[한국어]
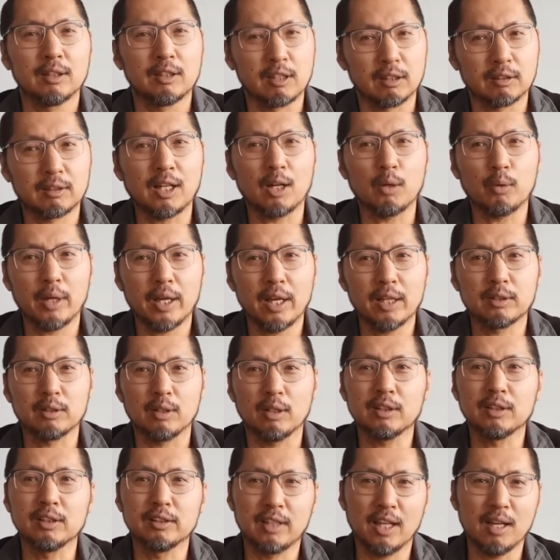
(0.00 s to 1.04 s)
그렇다고
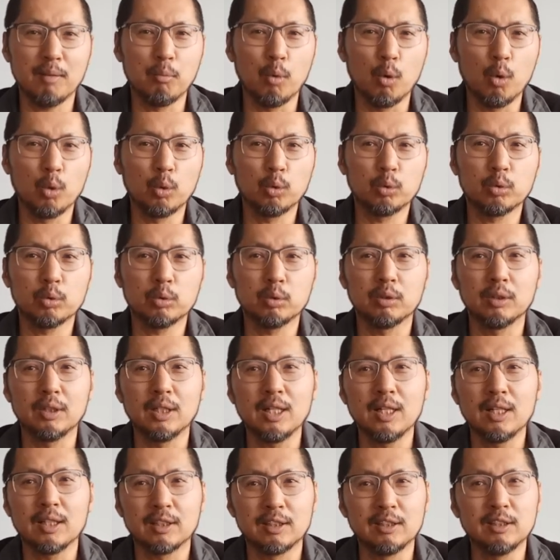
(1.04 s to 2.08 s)
해서 그게 모두
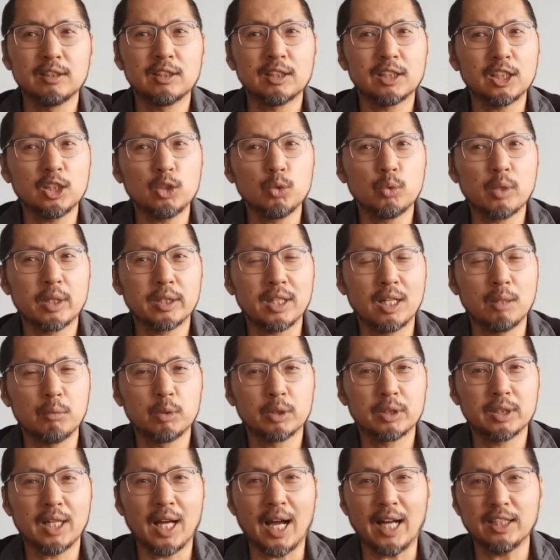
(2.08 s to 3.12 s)
그 친구의
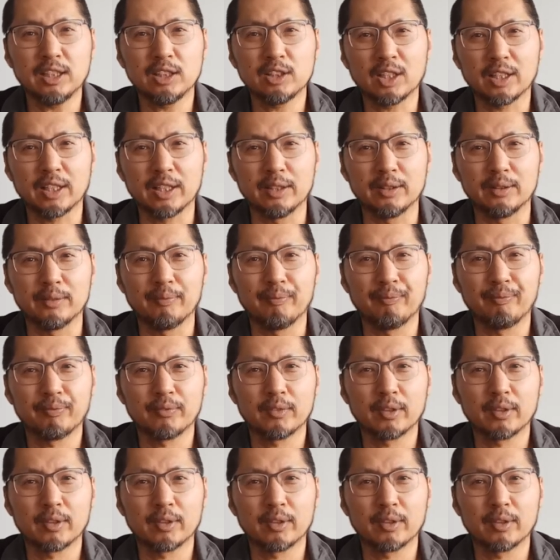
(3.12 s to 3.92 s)
잘못이 아니잖아요.